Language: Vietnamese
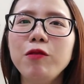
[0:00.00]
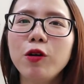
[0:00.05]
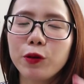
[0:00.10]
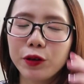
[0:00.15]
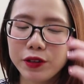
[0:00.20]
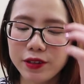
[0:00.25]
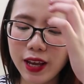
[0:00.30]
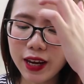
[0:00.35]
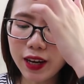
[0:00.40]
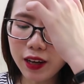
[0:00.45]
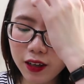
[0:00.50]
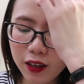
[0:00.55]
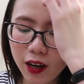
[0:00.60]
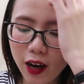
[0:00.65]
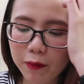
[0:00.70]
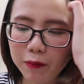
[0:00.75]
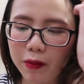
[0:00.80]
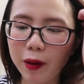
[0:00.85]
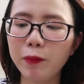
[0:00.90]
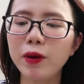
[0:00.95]
một cuốn sách
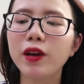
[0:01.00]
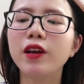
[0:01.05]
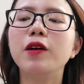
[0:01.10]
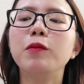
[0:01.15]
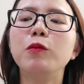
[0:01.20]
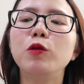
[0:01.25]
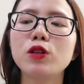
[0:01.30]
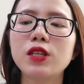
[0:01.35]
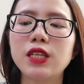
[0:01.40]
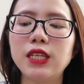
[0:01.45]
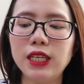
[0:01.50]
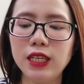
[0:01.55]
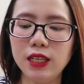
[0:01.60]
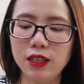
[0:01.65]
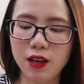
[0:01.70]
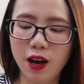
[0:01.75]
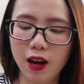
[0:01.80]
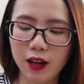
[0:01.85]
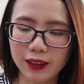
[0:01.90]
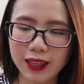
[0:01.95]
nữa mà mình được một
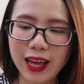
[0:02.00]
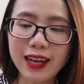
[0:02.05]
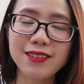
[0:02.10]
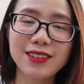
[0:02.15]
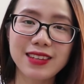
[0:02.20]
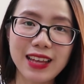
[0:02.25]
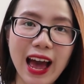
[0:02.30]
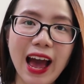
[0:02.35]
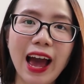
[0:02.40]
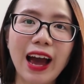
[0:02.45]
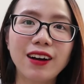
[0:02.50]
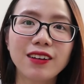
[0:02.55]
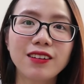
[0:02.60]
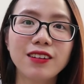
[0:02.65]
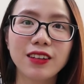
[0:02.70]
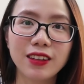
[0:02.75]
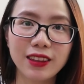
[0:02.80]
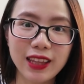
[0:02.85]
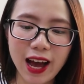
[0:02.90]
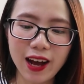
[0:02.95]
chị uh, tác giả
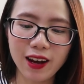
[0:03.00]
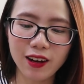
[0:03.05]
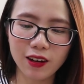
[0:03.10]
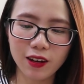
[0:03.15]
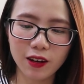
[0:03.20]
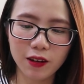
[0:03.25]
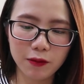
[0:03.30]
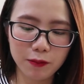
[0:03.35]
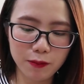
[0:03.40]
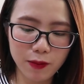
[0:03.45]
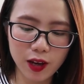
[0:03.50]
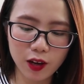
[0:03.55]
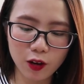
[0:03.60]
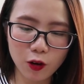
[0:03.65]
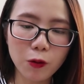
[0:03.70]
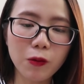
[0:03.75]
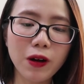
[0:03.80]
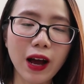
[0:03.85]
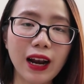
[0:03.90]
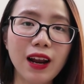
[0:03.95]
gửi tặng mình
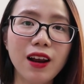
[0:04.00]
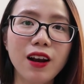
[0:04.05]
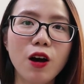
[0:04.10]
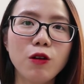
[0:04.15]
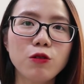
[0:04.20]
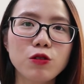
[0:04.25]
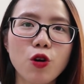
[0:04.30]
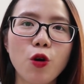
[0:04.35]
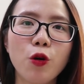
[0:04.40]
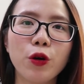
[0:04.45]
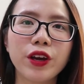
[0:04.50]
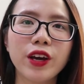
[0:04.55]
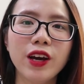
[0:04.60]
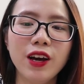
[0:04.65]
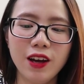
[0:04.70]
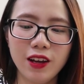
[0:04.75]
cũng khá là lâu rồi,